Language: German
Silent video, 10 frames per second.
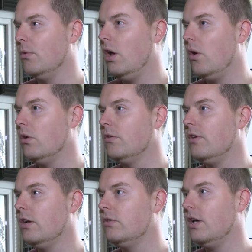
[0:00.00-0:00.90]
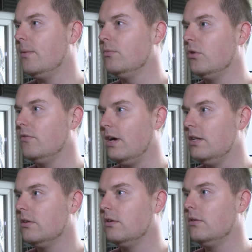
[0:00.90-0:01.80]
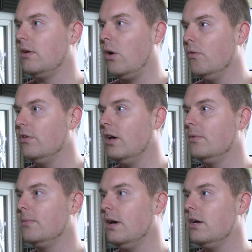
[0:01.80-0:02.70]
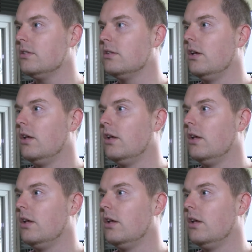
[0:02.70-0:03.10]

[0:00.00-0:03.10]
Möller auch gefahren und haben dort weitere Aufnahmen gemacht.